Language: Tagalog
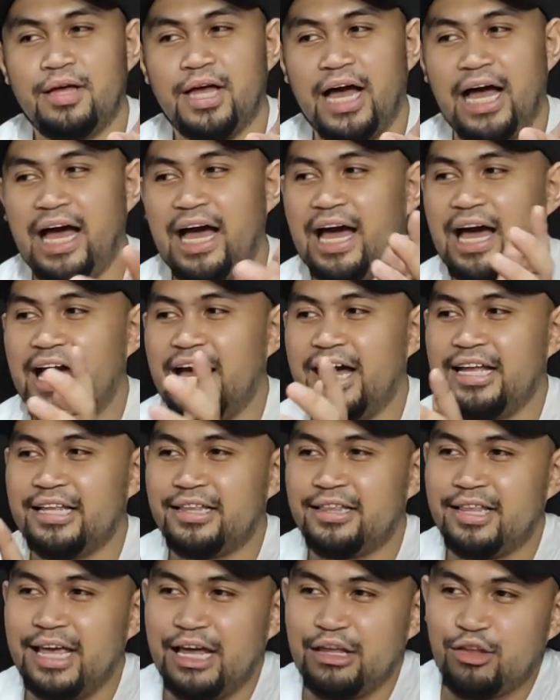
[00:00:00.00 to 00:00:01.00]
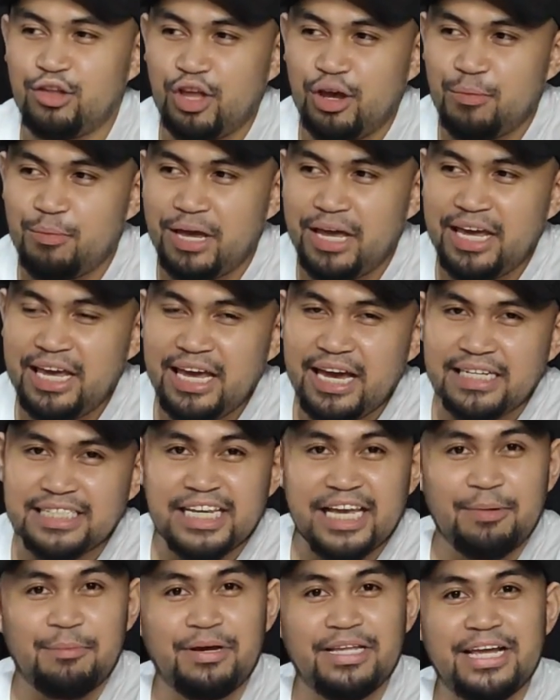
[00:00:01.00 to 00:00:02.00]
At ito na yung magiging
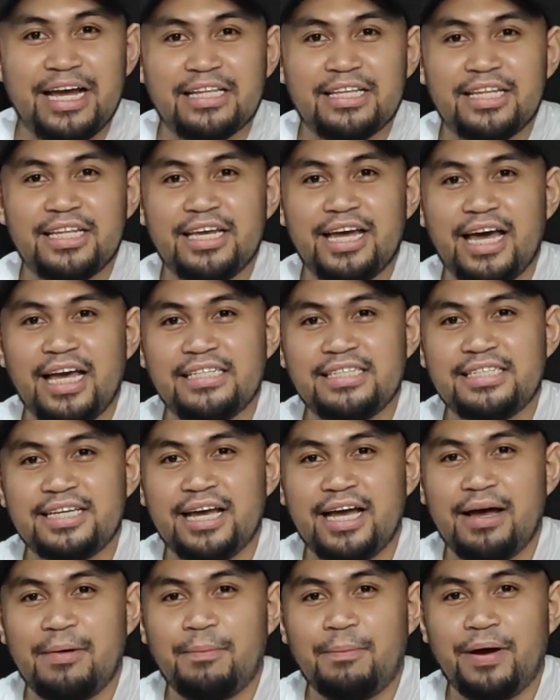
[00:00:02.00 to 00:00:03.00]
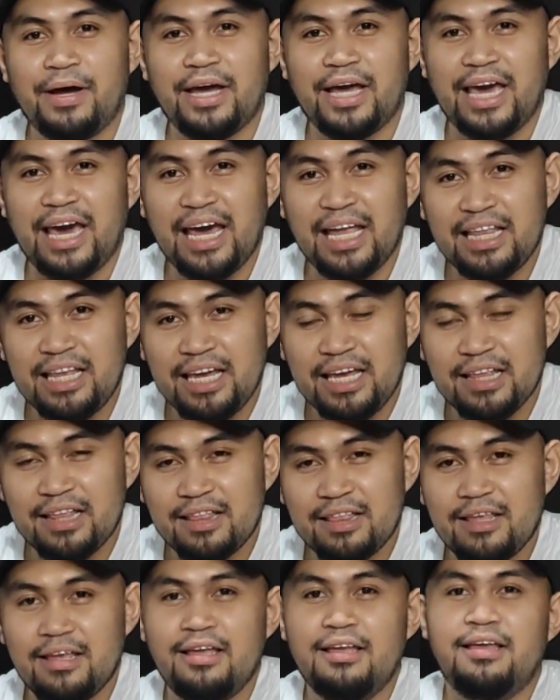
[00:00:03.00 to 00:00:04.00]
kasama natin guys sa pag-edit
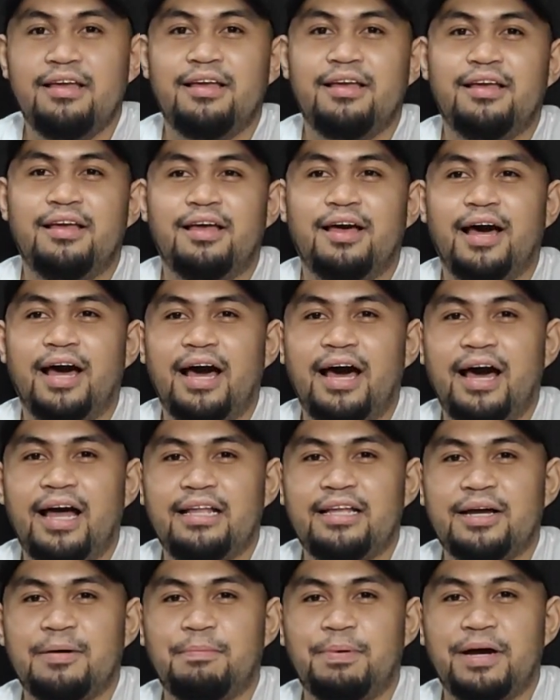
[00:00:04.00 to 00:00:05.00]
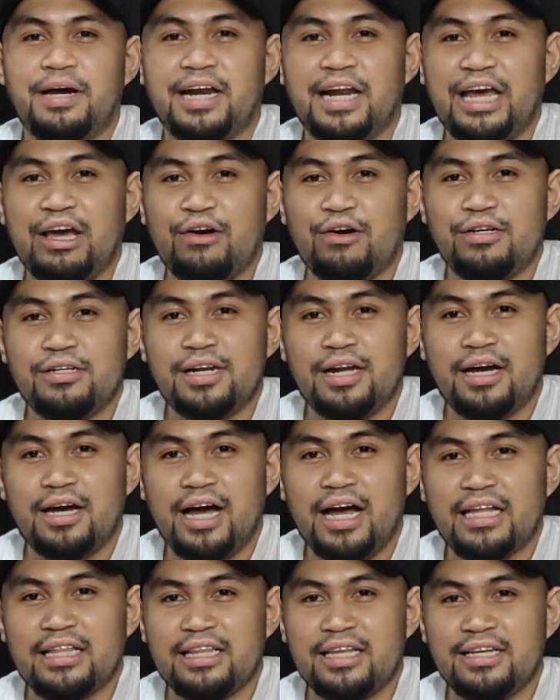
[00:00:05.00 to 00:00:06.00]
at kapag record ng
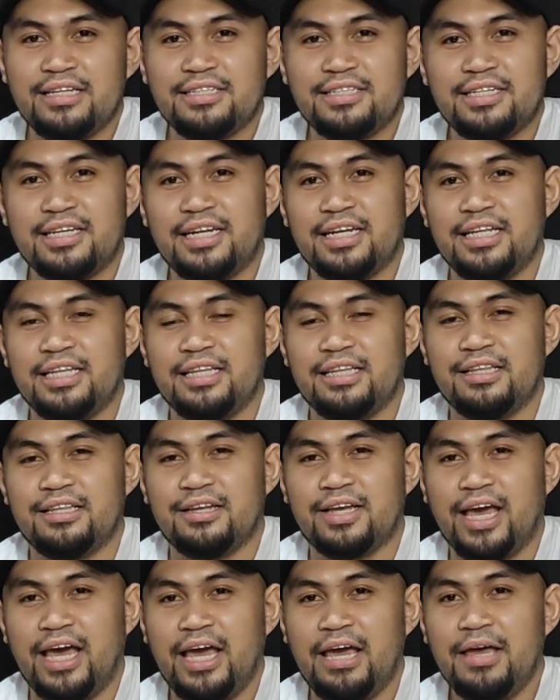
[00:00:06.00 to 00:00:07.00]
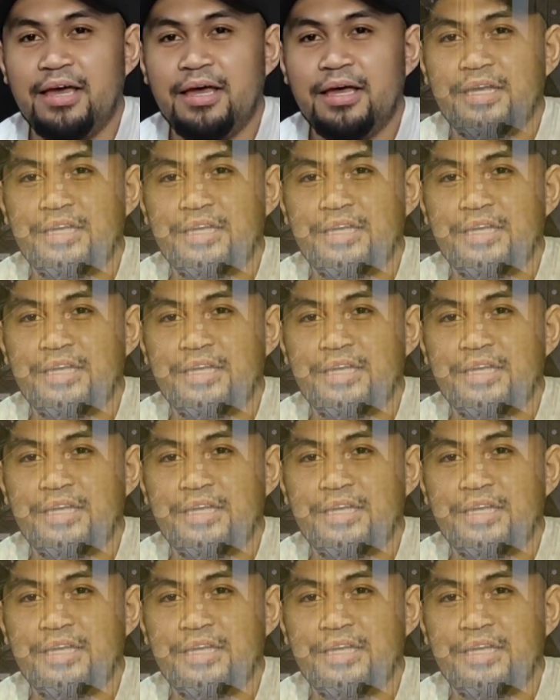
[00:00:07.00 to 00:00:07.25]
ating screen. Okay?